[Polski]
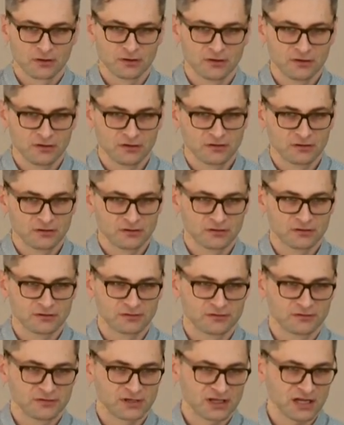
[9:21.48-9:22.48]
Y,
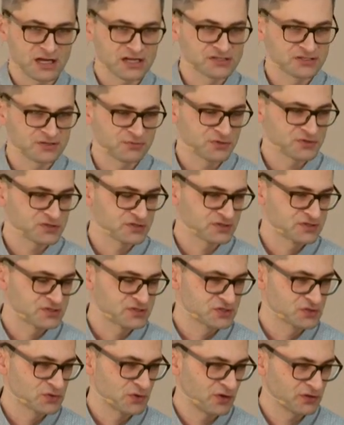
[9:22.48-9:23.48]
nie każdy może jest
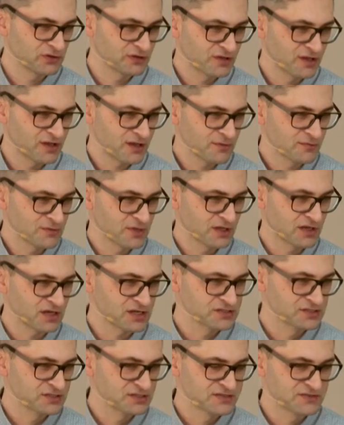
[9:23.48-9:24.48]
członkiem, nie
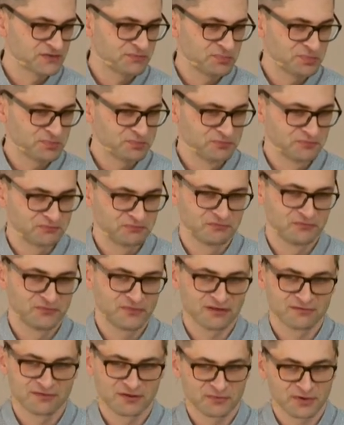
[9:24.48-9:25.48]
każdy jest,
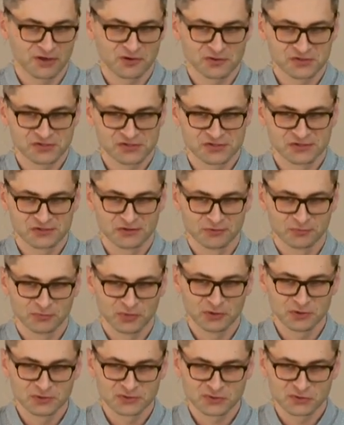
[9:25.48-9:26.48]
nie wiem, jakoś
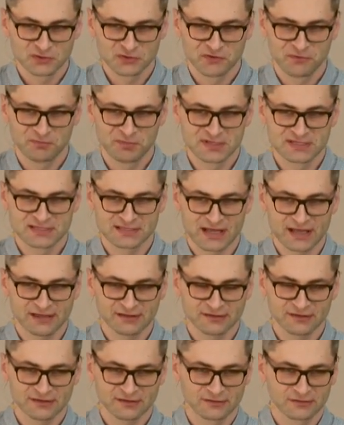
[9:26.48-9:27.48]
po ludzku
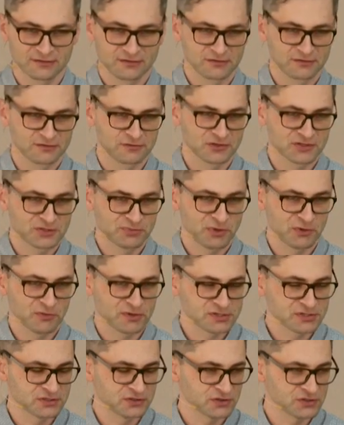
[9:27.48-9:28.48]
wpisany do
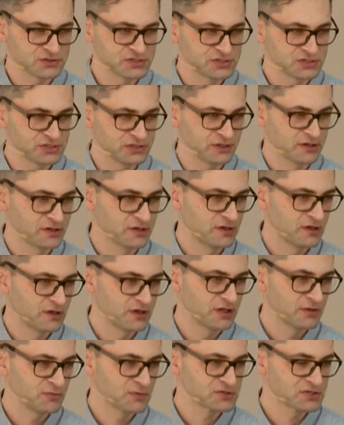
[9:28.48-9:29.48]
społeczności
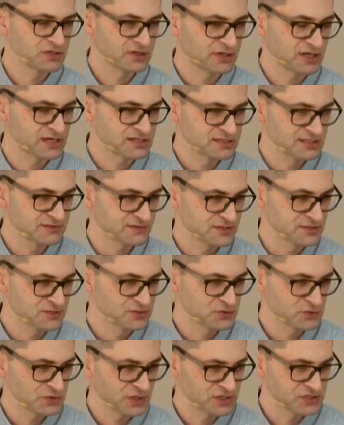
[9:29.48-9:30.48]
i może nie każdy z Was
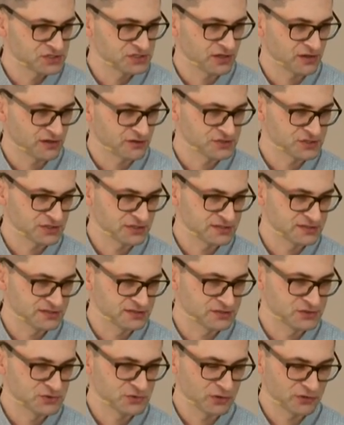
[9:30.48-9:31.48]
czuje się, że
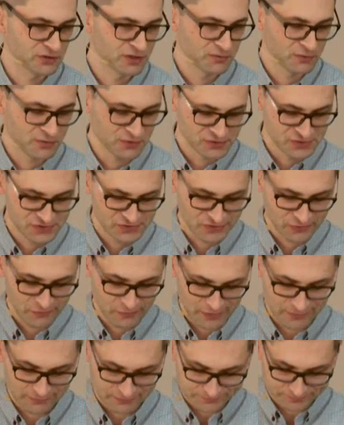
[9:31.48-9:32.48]
jest członkiem
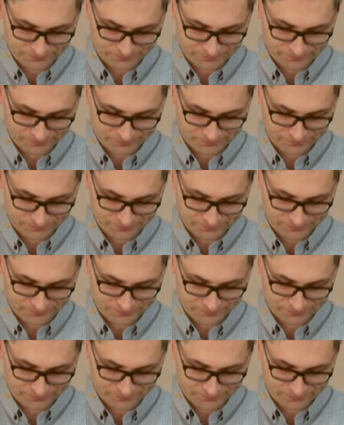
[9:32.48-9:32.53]
Kościoła.